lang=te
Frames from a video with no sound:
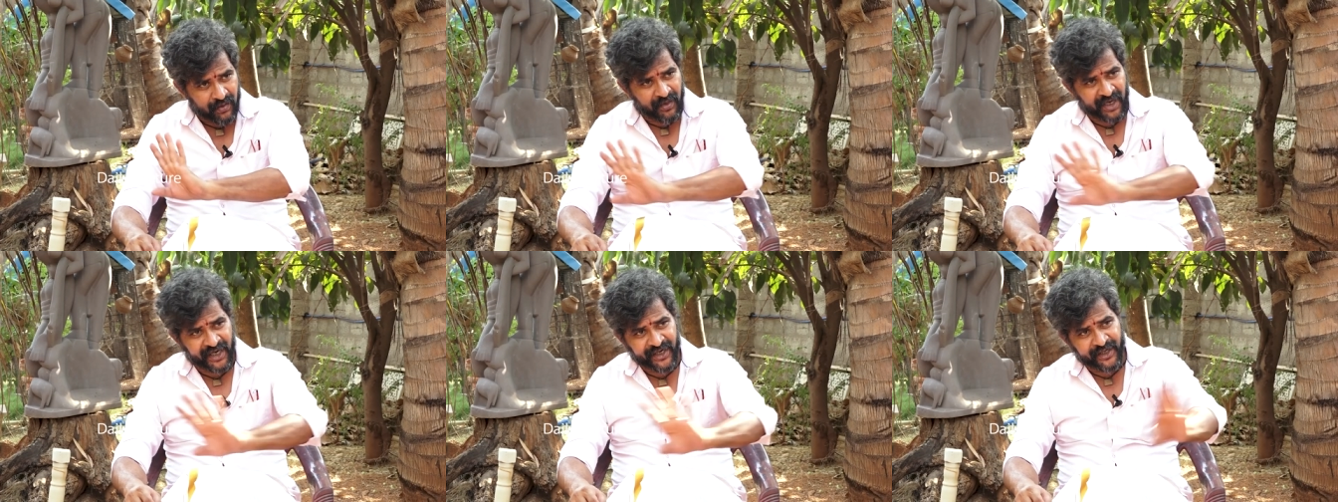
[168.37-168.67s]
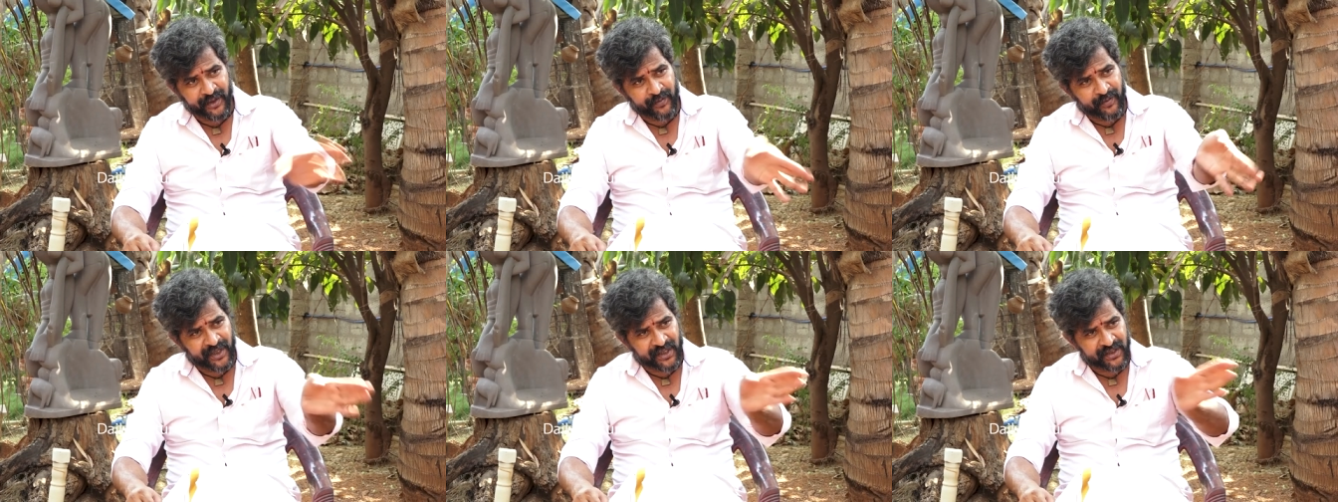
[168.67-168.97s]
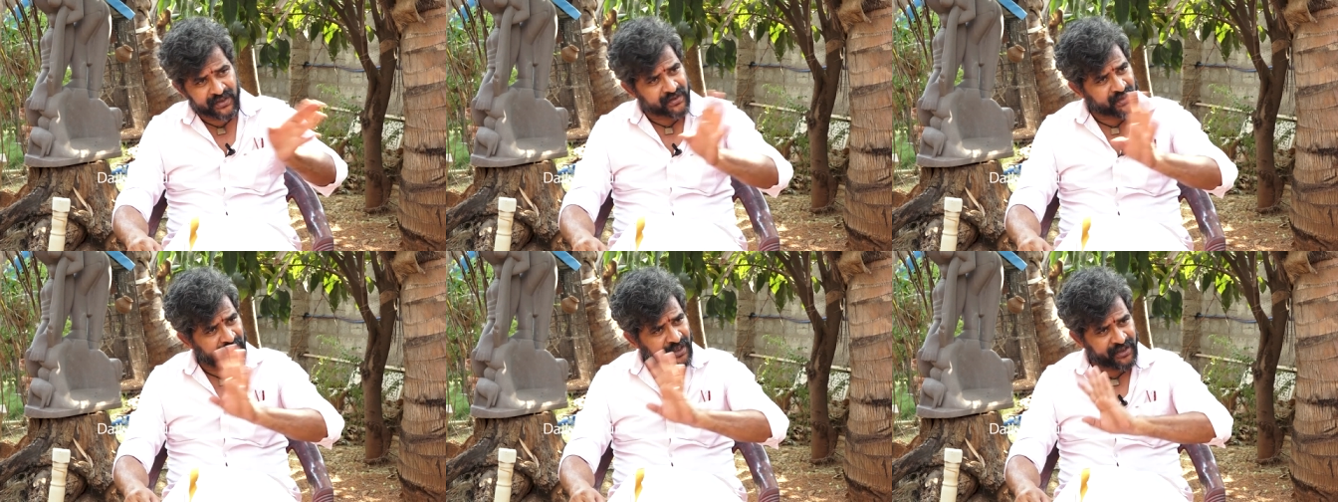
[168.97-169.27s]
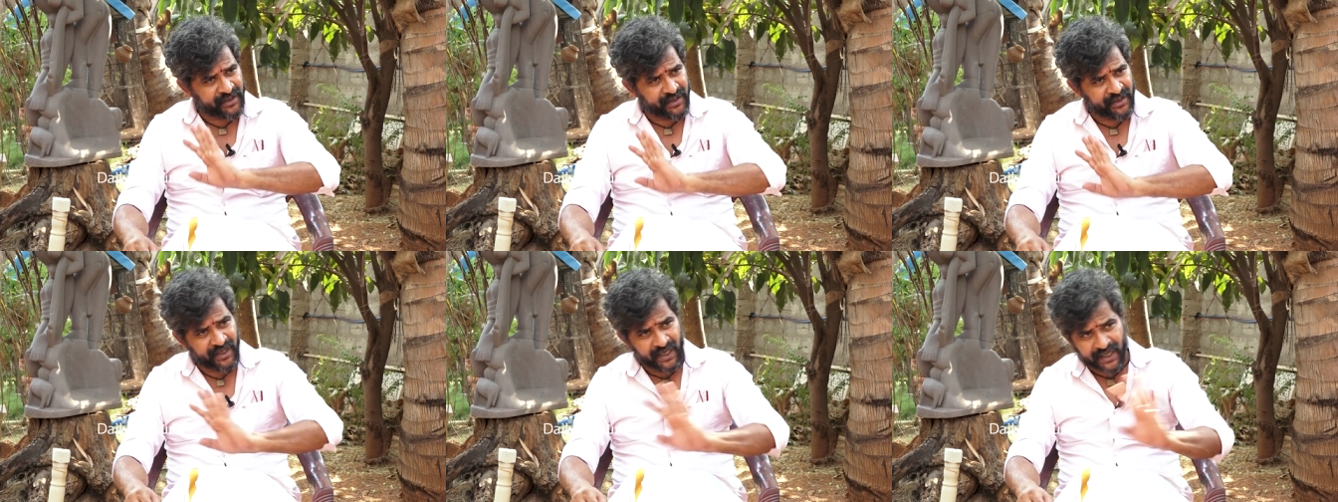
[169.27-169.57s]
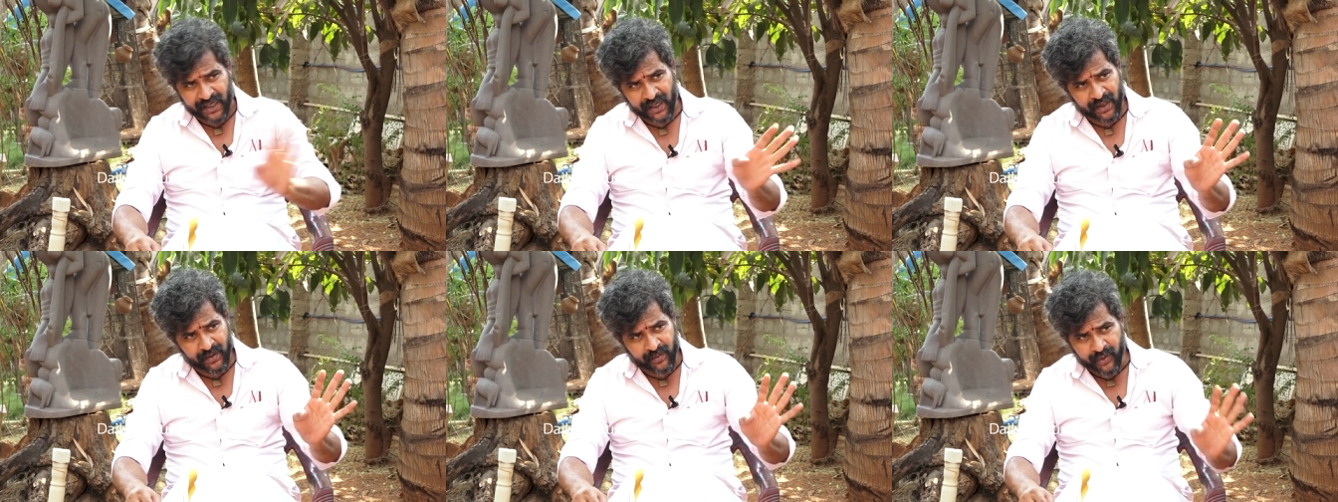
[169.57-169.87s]
మల్టీప్లెక్స్లోని
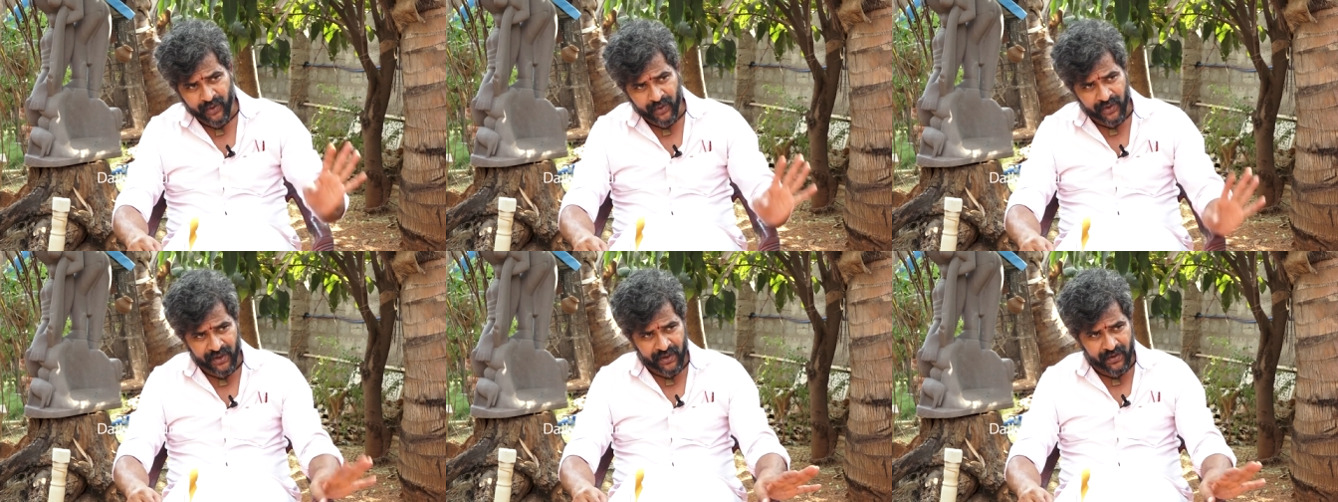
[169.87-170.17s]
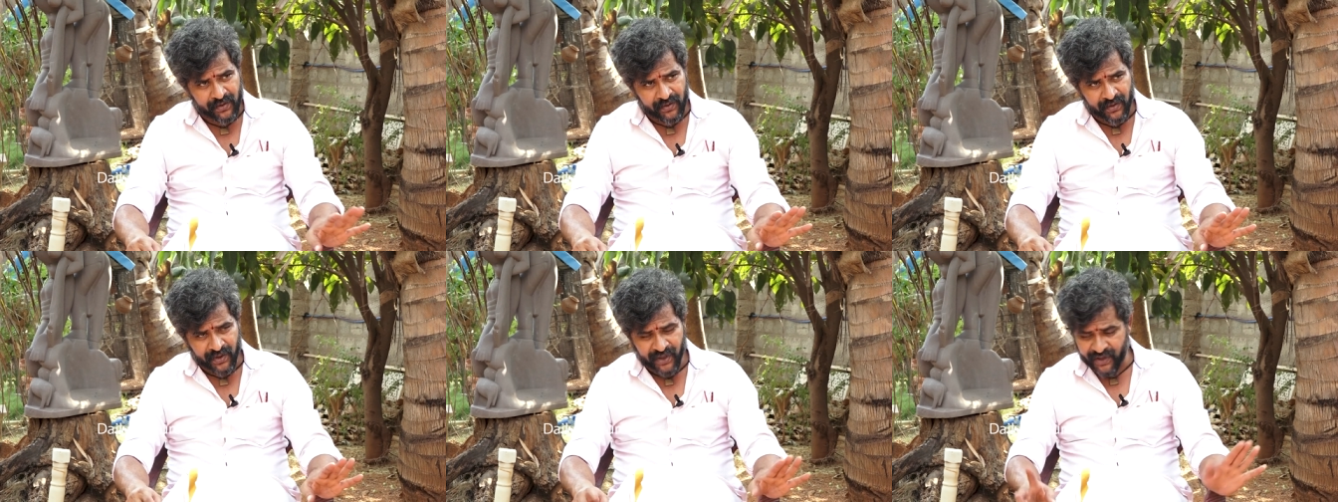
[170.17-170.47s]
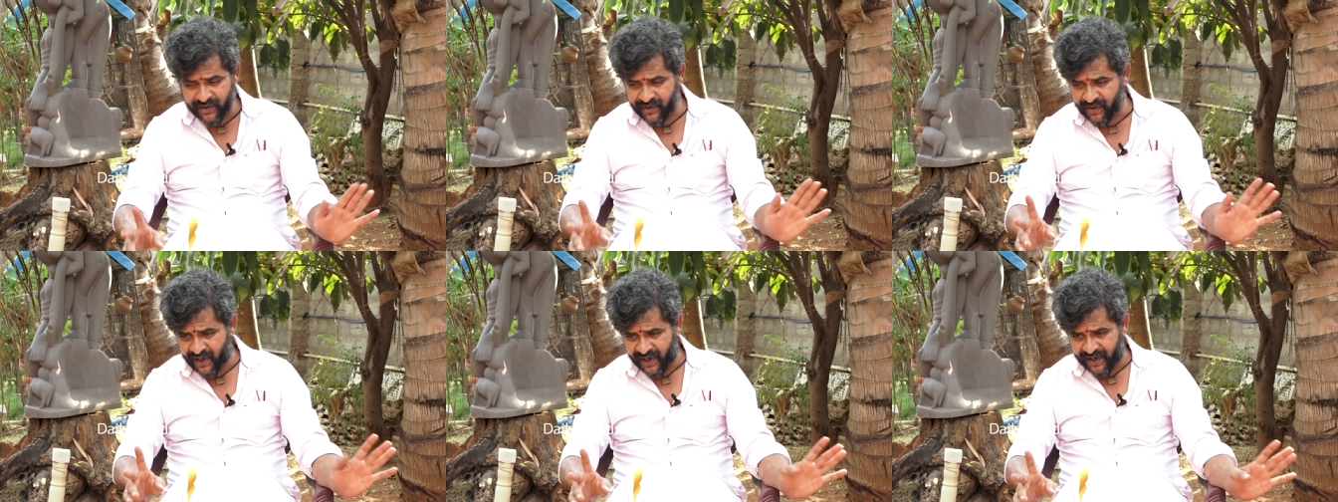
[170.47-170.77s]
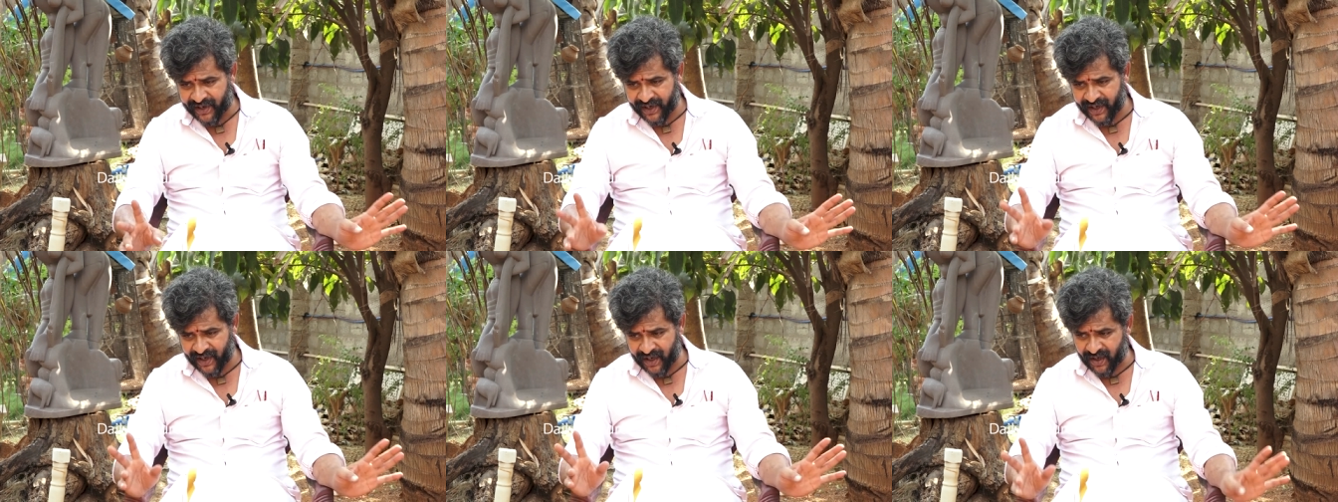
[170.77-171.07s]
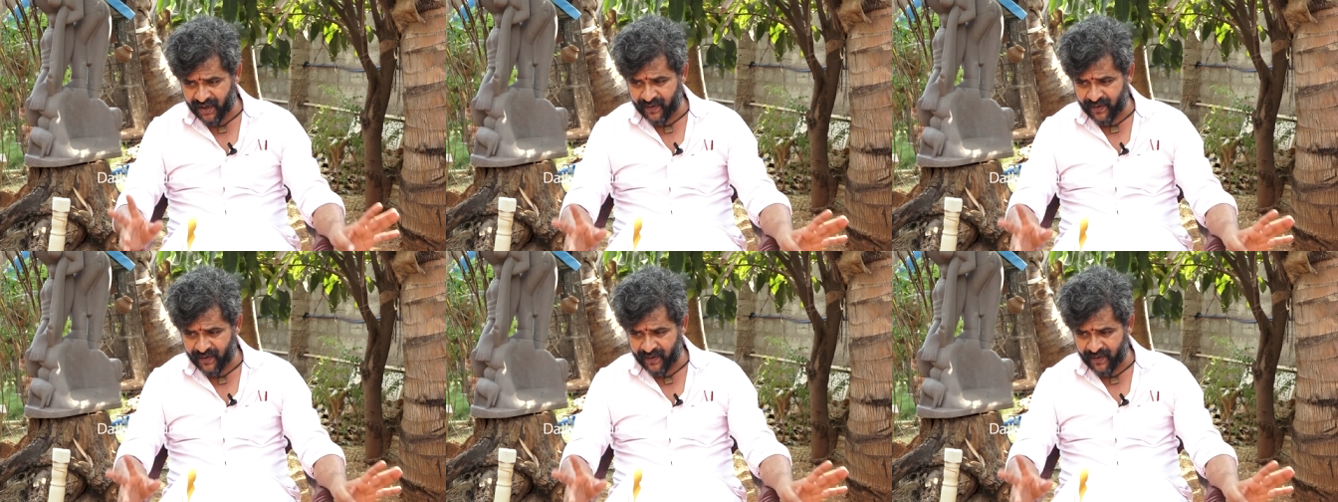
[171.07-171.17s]
అట్లా అనుకోలేదు ఎందుకంటే